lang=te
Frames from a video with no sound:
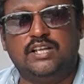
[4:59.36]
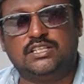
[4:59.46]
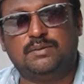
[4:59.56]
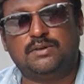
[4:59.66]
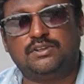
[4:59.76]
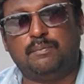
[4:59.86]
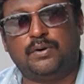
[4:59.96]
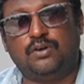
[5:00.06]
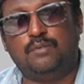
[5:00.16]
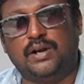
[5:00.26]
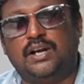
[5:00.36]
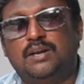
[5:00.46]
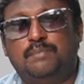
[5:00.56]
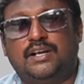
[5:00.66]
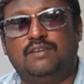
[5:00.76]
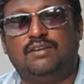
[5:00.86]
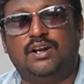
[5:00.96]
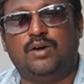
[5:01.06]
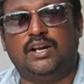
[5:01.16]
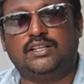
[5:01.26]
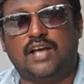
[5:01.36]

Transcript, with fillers: వేసి అయితే మాత్రం అప్పట్లో పిల్లలకి పెట్టడం వల్ల వాళ్ళైతే